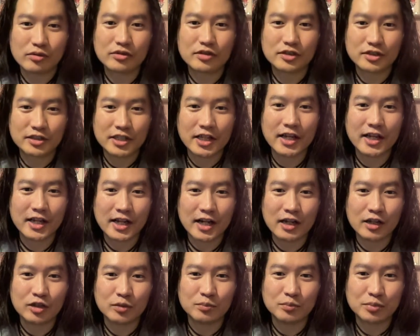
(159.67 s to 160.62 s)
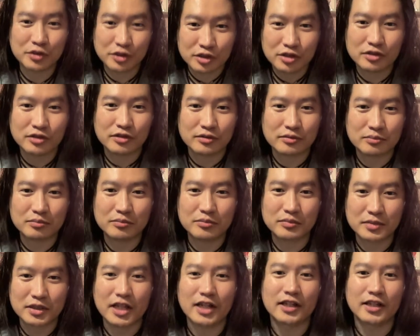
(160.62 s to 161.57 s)
性格ブス
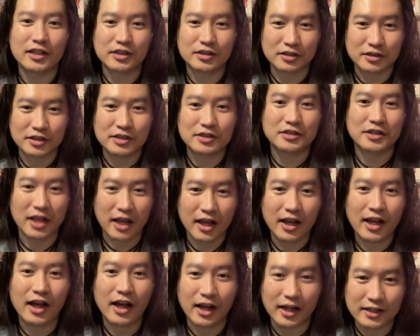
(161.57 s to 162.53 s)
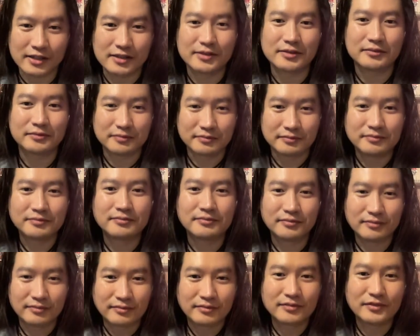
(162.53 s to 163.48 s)
みたいなやつですね。はい。
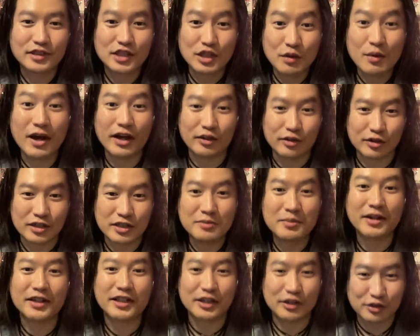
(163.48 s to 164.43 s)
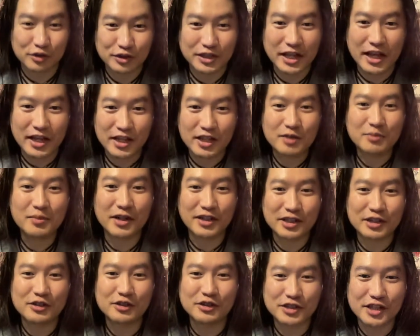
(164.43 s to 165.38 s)
いわゆる今で言うね、今
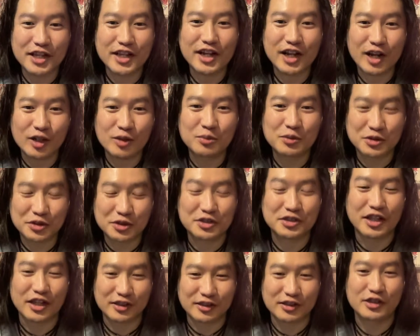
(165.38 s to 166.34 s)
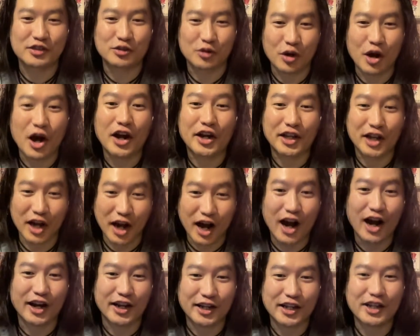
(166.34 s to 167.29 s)
で言う性格ブスってやつですよ。あれ
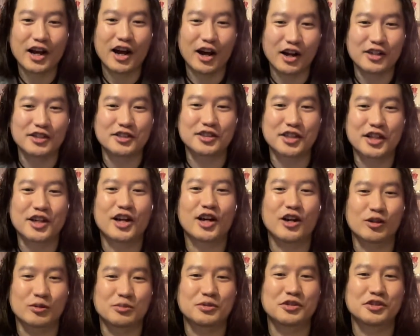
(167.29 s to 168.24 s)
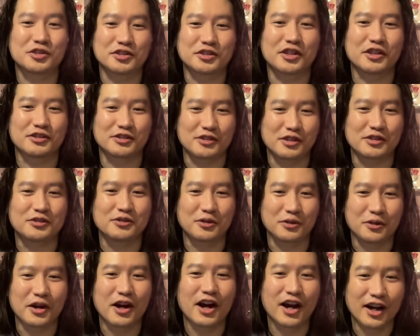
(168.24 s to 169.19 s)
が、あれが性格ブスってやつですよ。
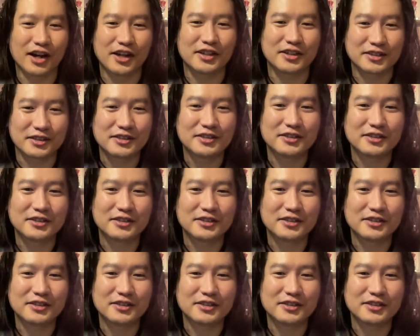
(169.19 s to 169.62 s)
はい。